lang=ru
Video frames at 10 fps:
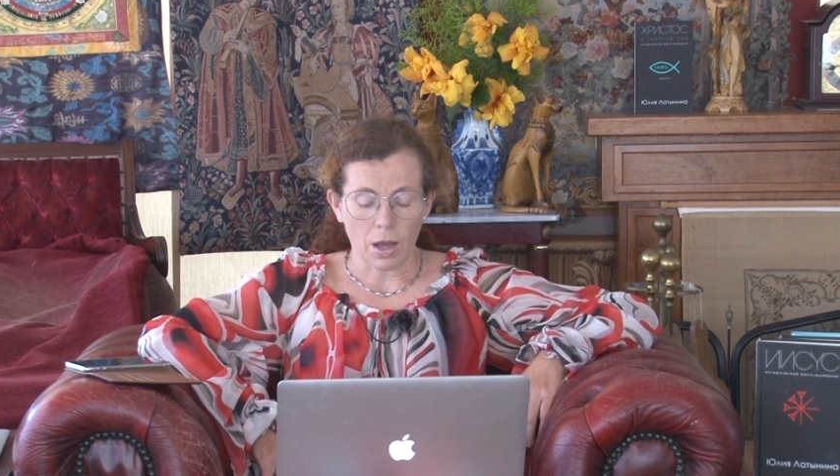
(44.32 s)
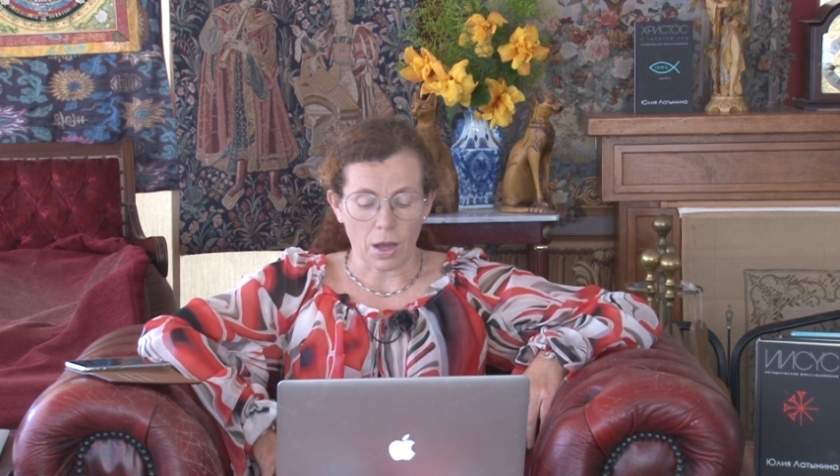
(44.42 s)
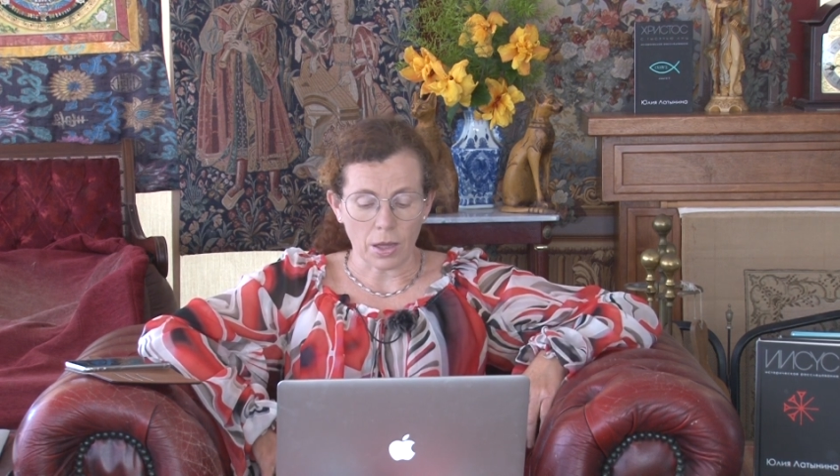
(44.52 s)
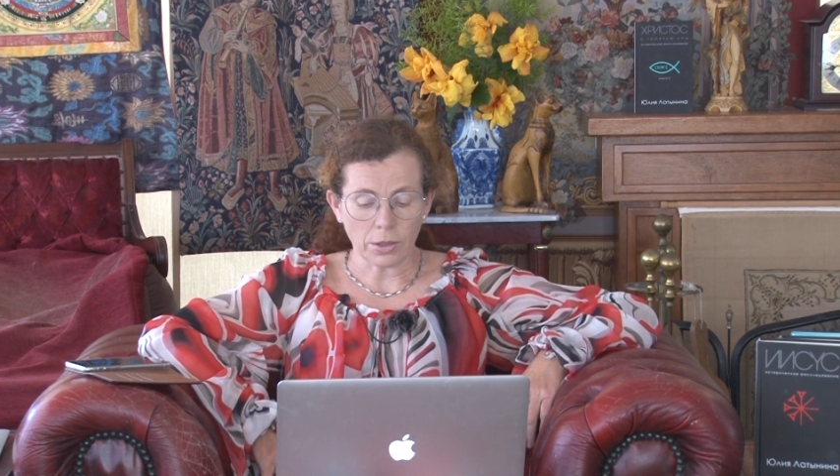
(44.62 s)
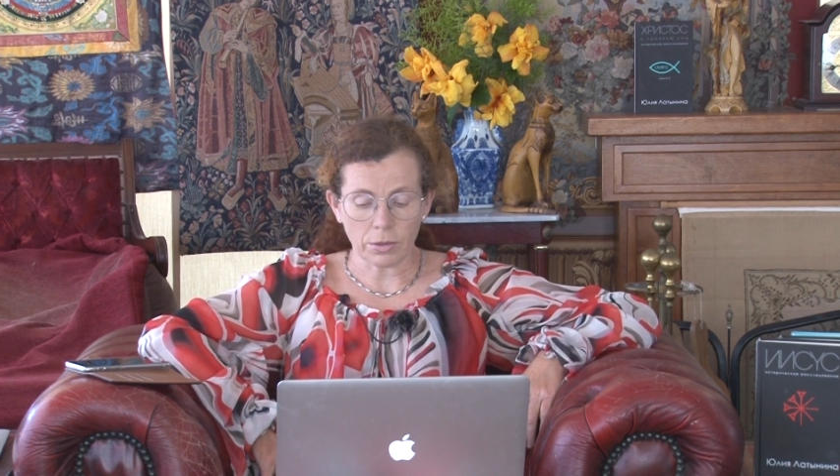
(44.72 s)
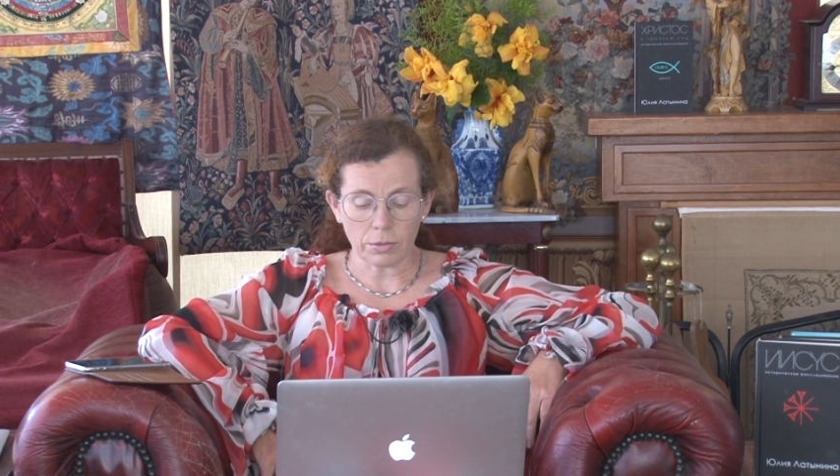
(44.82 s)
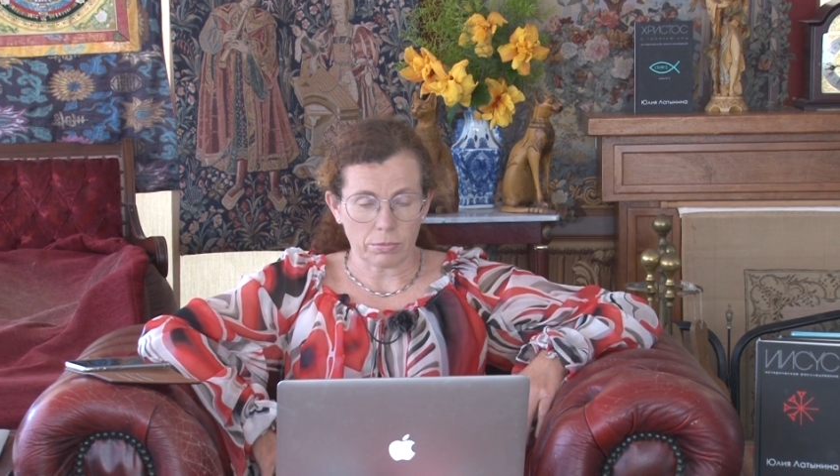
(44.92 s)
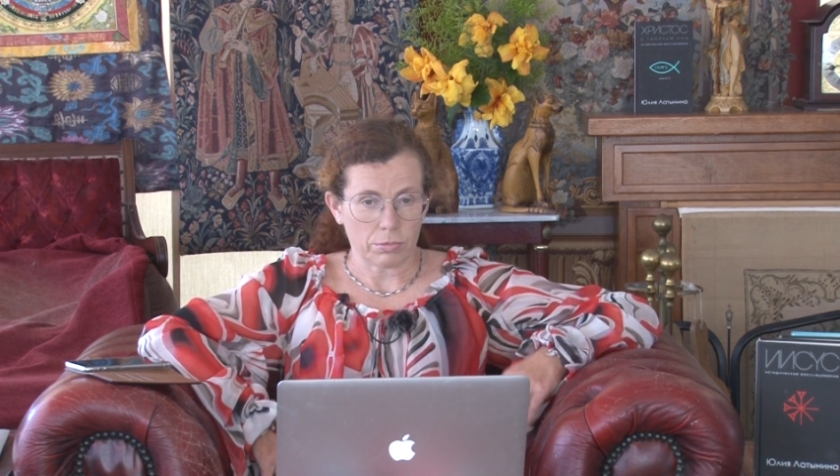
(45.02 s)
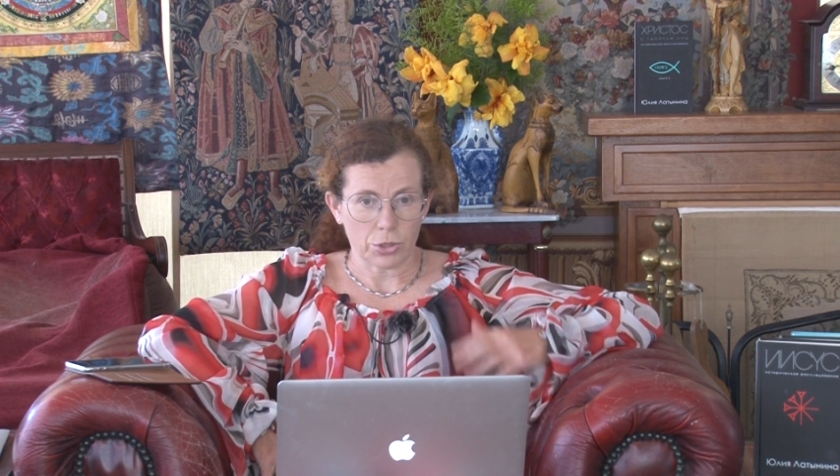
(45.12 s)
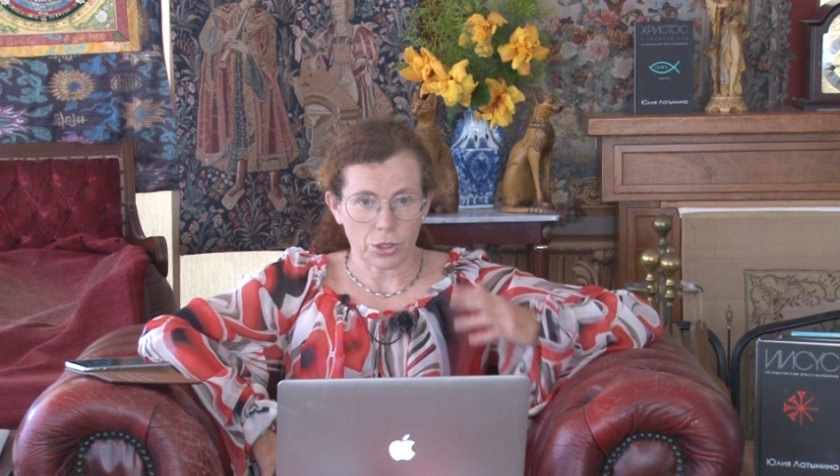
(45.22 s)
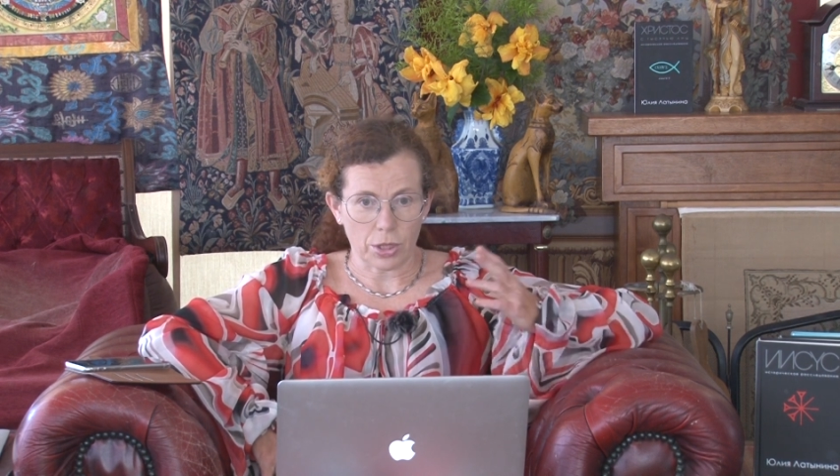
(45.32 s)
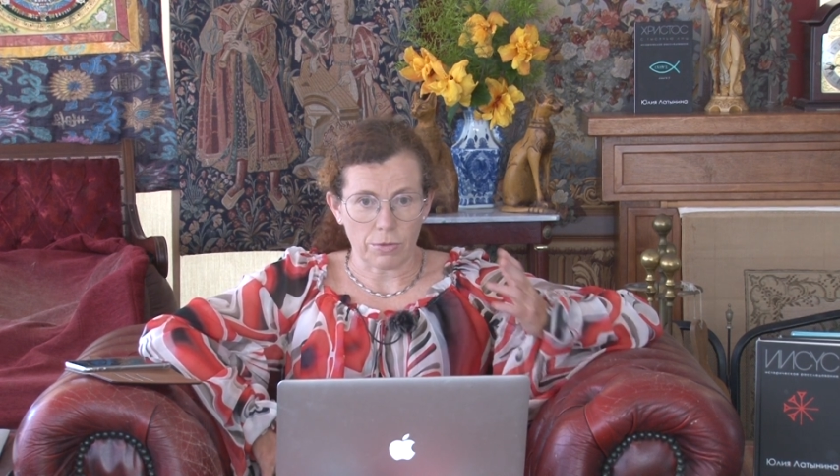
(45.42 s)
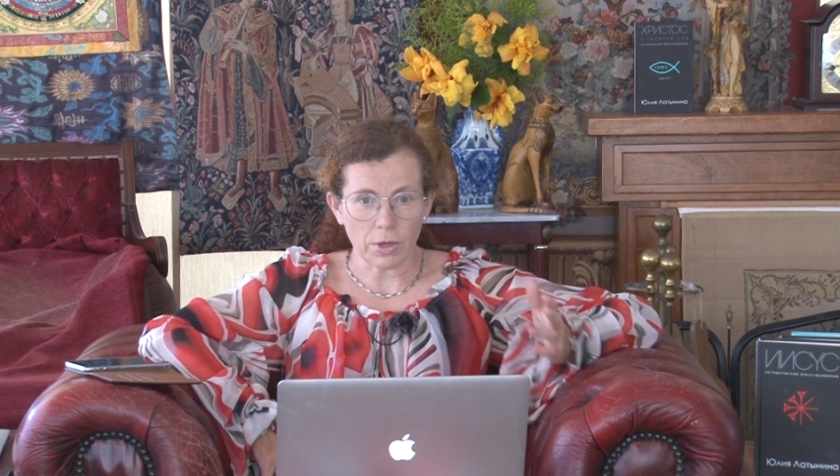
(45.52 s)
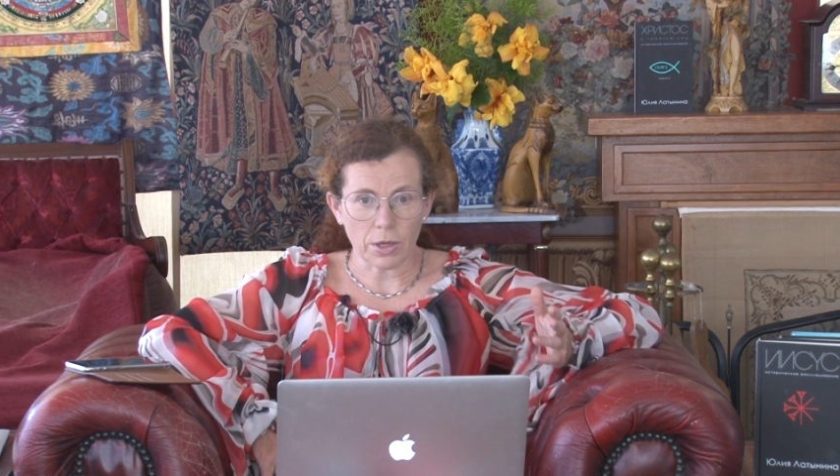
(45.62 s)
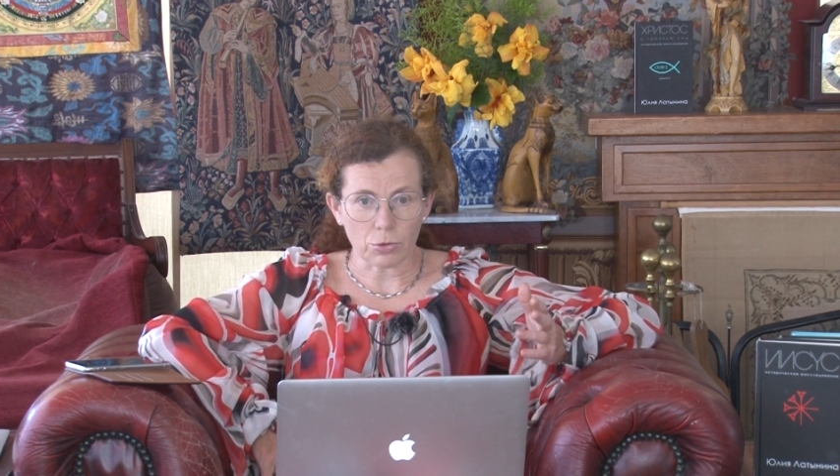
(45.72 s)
а это человек,